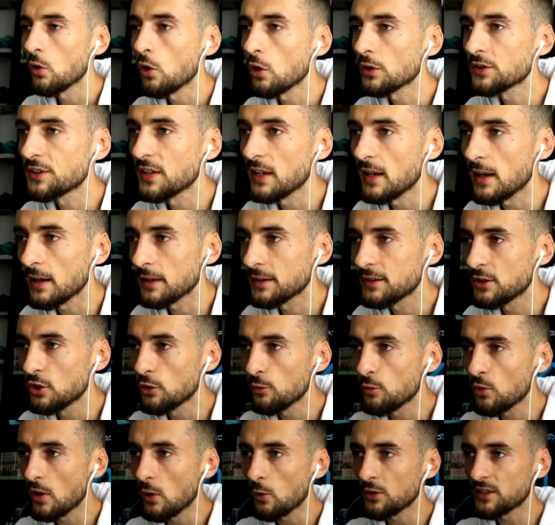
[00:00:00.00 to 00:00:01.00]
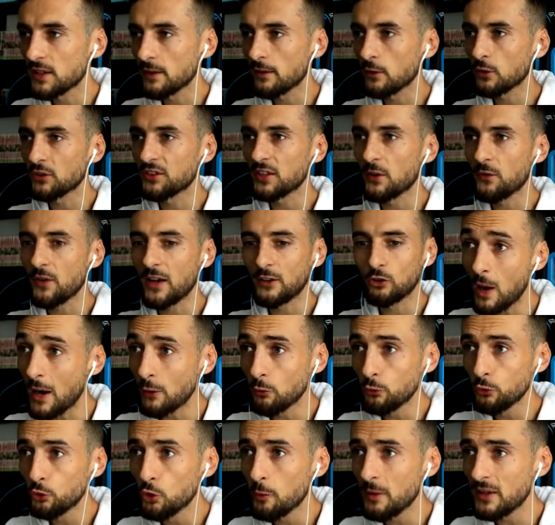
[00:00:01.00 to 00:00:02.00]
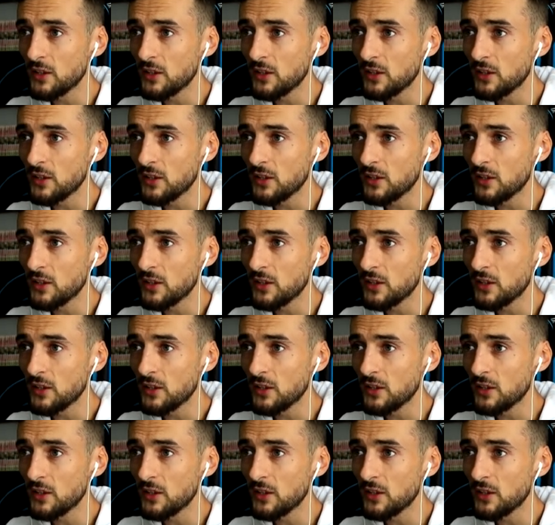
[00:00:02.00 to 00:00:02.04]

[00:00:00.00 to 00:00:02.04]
Oh arrêt Guillaume Waro qui avait réussi à faire un 1-2